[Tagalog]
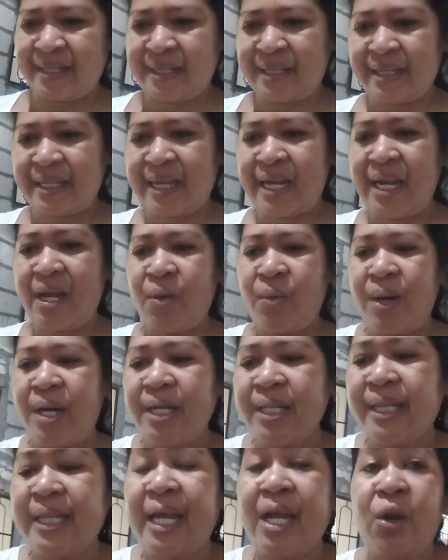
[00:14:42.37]

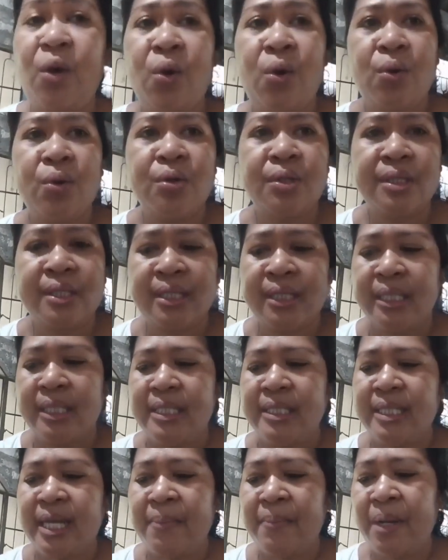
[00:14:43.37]
dalawang talong.
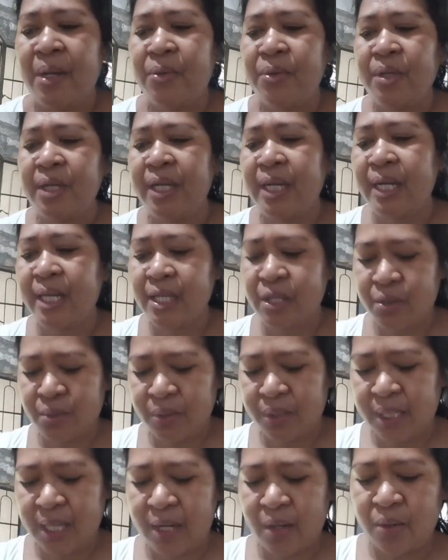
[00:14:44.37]
Isama ko na rin
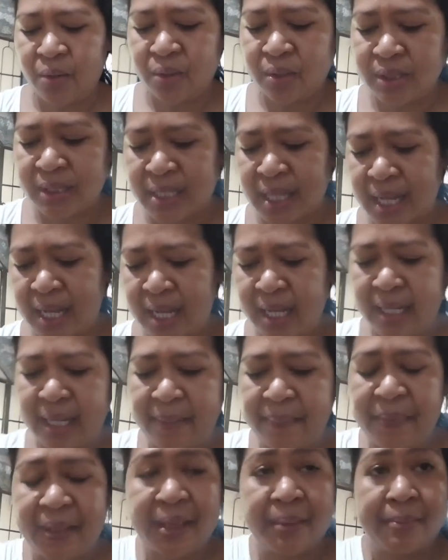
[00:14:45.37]
yung talong sa
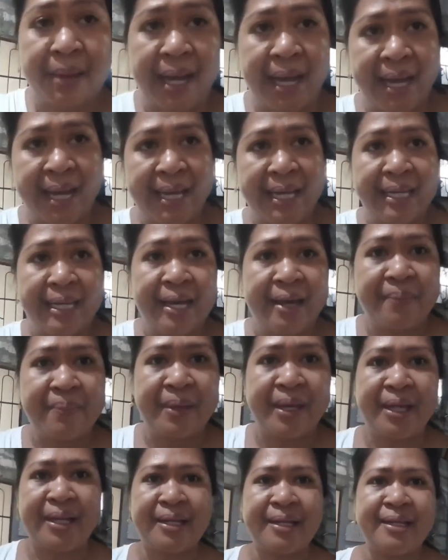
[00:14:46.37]
kapitbahay
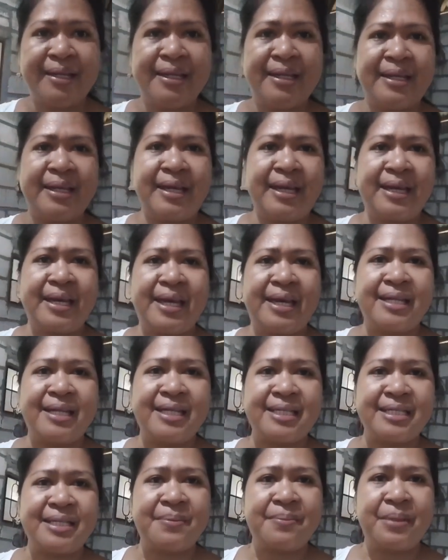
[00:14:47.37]
namin. Ayan,
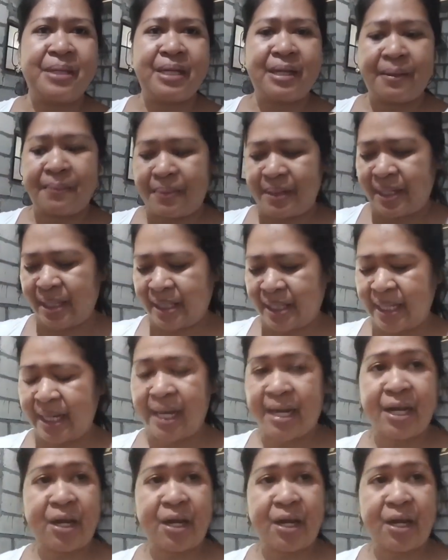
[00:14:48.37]
kasi binabartiran